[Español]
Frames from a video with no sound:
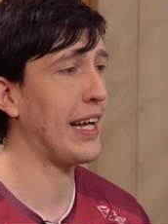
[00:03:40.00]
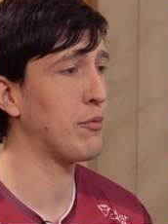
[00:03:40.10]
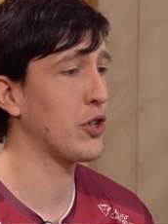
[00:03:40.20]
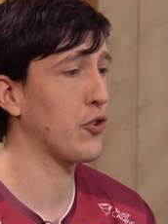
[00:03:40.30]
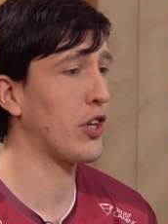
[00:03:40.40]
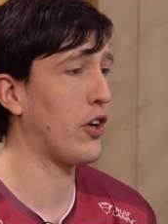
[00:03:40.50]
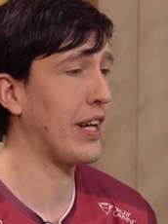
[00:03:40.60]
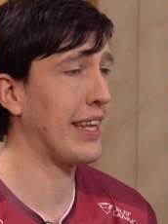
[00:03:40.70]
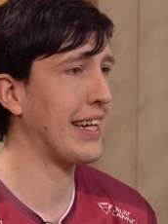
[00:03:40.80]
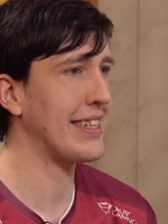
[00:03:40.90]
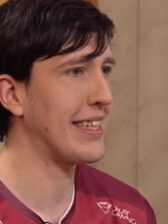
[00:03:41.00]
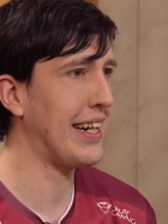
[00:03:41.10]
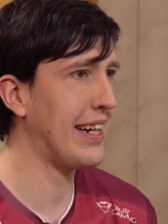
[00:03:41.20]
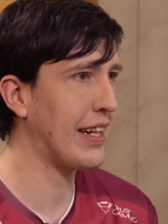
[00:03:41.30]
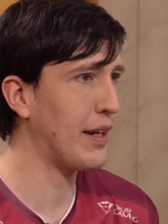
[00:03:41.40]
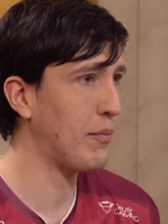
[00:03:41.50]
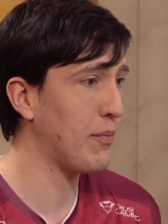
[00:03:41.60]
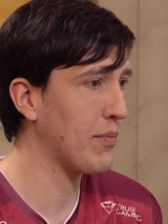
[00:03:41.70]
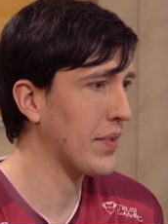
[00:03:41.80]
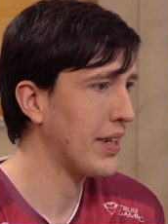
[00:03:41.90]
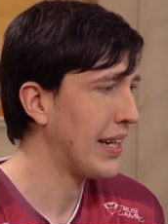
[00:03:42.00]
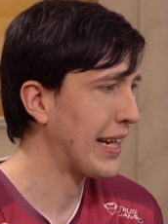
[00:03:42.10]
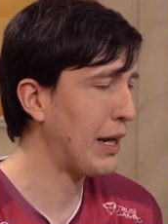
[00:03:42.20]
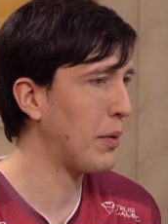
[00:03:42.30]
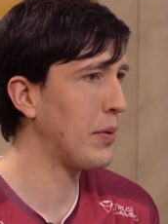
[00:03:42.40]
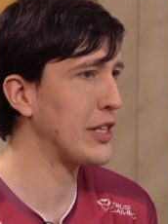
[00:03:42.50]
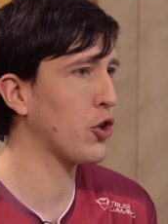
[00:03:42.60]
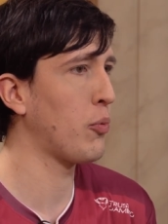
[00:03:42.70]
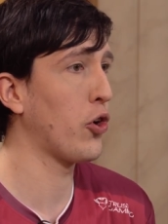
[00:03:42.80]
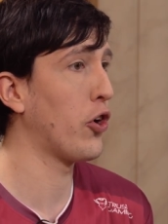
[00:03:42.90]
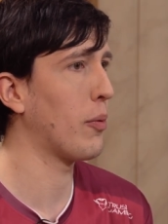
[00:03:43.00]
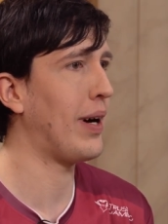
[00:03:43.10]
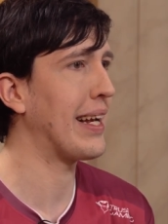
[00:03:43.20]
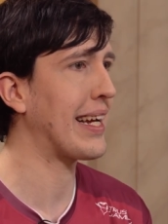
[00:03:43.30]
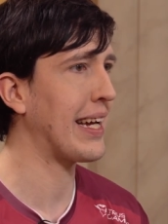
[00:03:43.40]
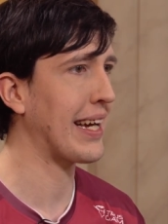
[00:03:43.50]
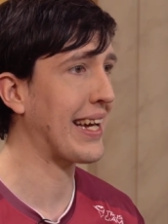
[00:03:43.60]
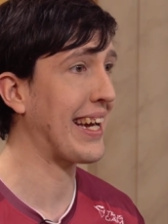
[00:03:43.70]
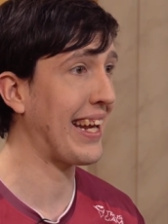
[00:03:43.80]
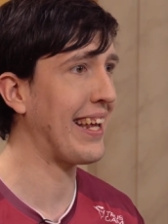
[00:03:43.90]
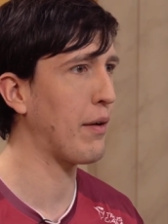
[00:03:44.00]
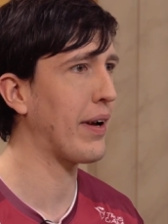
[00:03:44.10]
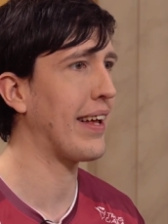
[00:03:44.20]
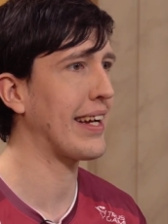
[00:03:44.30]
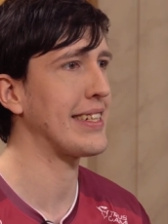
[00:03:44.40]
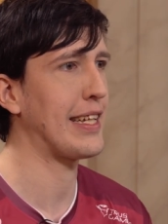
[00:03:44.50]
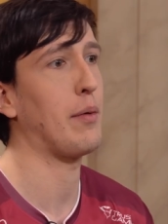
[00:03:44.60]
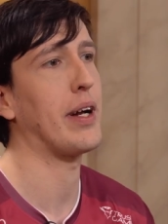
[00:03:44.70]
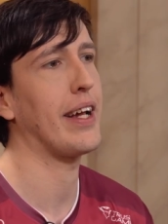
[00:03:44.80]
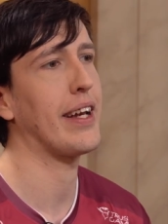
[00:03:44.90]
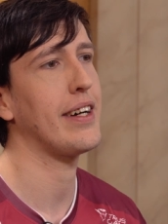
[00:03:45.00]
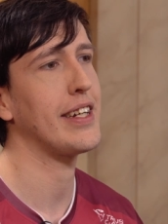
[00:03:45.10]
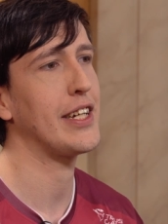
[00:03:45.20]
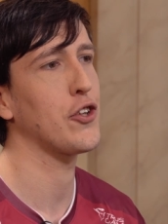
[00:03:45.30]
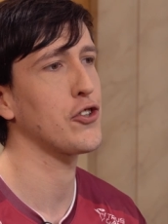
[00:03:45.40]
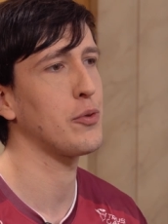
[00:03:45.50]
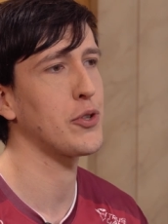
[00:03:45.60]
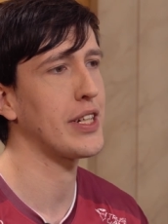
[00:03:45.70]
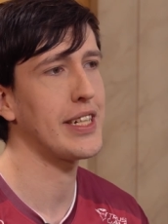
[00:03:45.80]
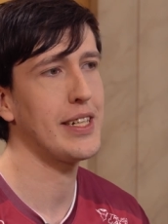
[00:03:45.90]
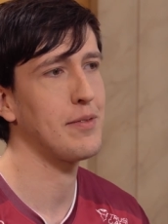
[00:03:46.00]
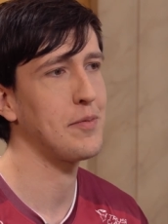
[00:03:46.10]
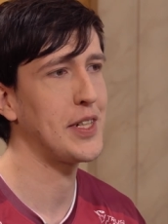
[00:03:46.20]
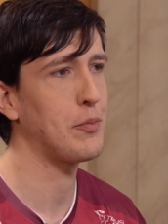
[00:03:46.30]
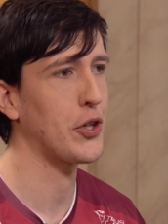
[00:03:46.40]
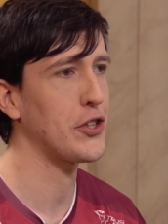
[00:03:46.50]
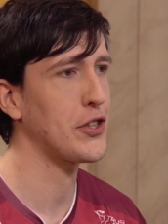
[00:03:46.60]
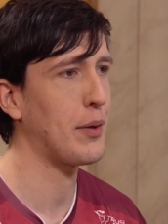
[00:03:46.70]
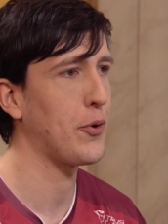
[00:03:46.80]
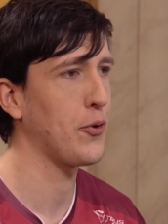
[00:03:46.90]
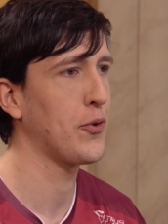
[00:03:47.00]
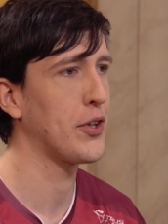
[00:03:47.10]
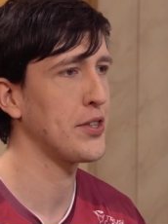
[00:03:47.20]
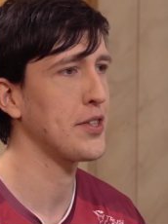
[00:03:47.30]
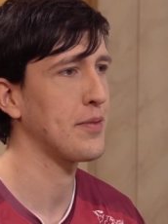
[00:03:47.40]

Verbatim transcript: hemos encontrado gente que está que vive eso como lo normal, que cree de verdad que esa es la manera y todos somos así y por eso estamos juntos.